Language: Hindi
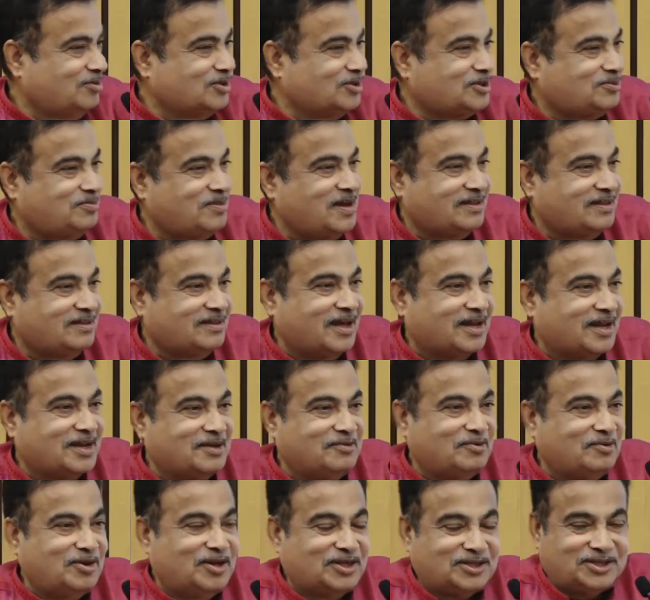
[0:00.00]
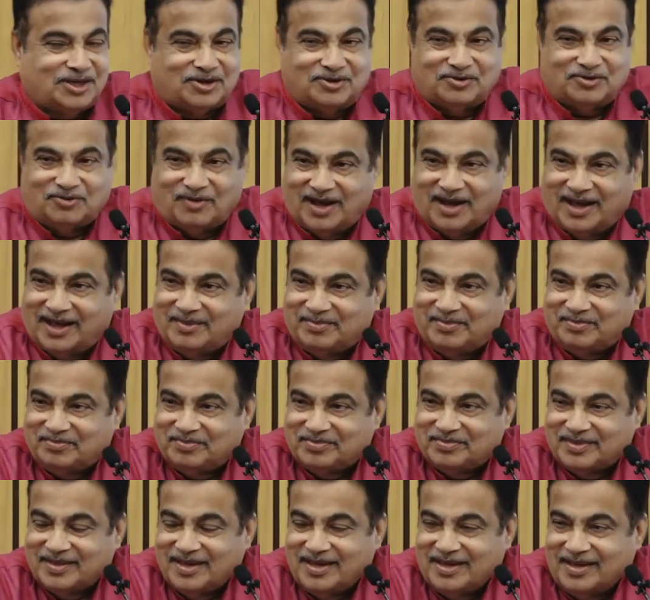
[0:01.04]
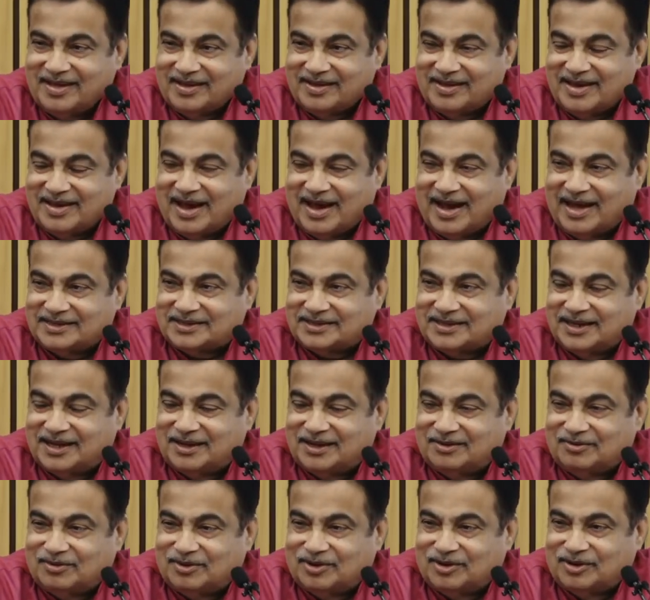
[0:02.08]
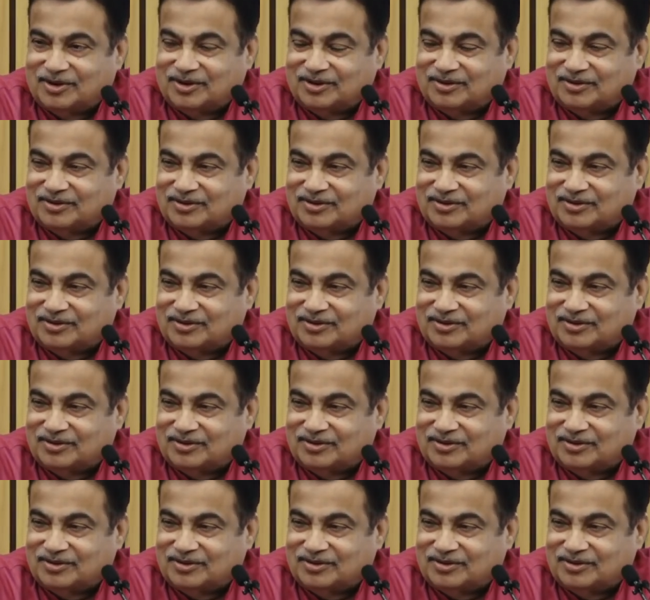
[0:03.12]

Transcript: अब उसमें इतना रिवोल्यूशन हुआ है कि आजकल वो